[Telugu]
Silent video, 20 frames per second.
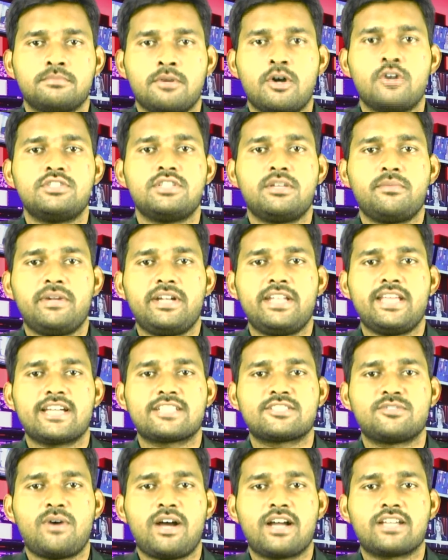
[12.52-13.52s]
బహుజన్
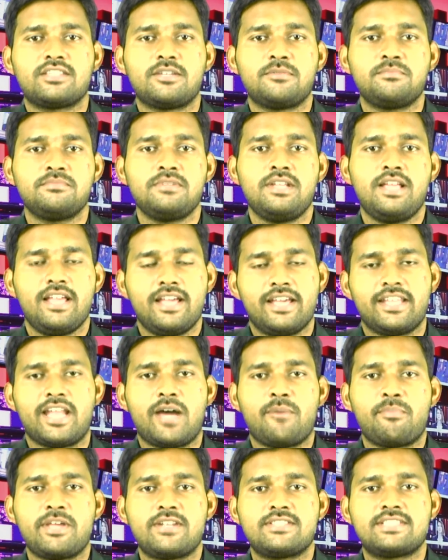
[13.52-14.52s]
మీడియాకు స్వాగతం
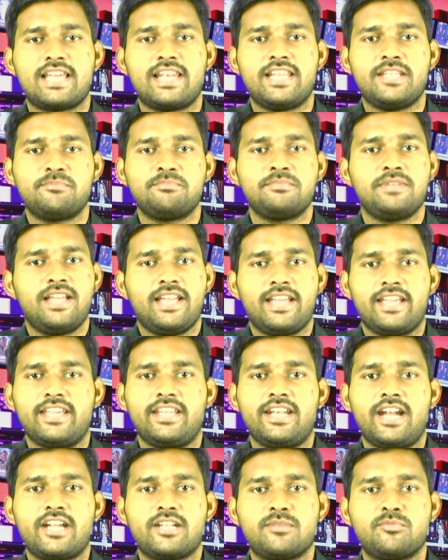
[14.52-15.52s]
నా పేరు సలీం
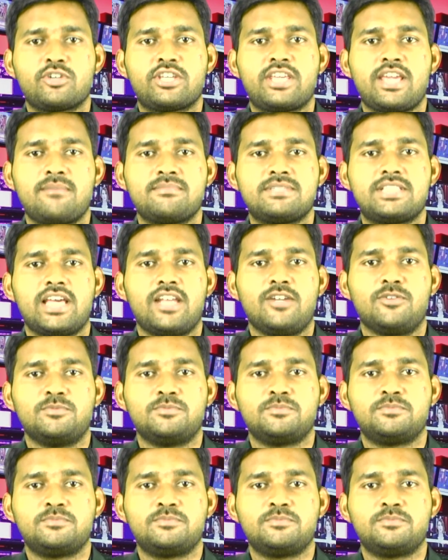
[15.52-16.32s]
ఈనాటి ముఖ్యాంశాలు